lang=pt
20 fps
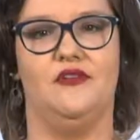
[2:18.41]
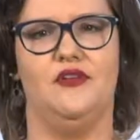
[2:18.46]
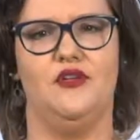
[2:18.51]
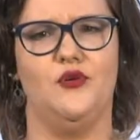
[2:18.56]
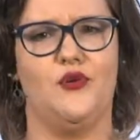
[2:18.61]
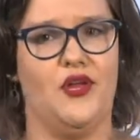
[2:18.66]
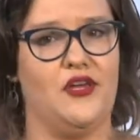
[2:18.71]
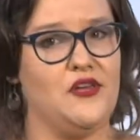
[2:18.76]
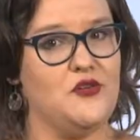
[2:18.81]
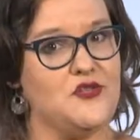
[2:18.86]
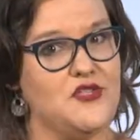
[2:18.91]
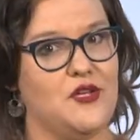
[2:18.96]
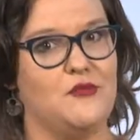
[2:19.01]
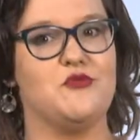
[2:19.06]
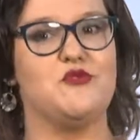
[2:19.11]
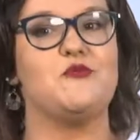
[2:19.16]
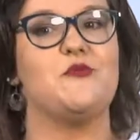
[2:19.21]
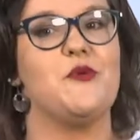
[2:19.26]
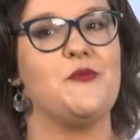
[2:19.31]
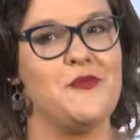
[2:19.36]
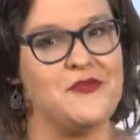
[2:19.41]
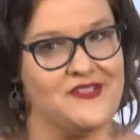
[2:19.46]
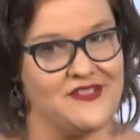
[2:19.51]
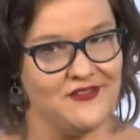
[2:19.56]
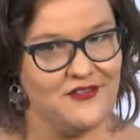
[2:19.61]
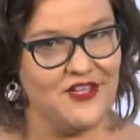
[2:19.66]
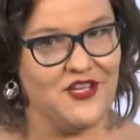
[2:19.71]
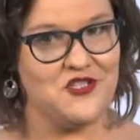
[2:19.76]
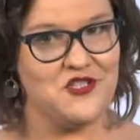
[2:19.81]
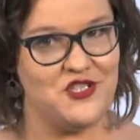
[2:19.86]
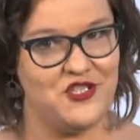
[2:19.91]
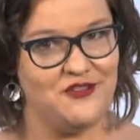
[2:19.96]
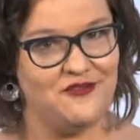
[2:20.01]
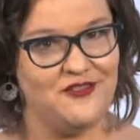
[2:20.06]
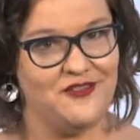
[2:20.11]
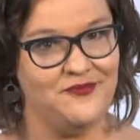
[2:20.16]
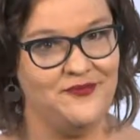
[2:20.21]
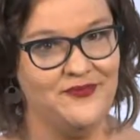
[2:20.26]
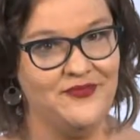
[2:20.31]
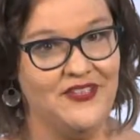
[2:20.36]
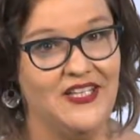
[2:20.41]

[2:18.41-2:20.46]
E o que eu chamo de proposição criativa?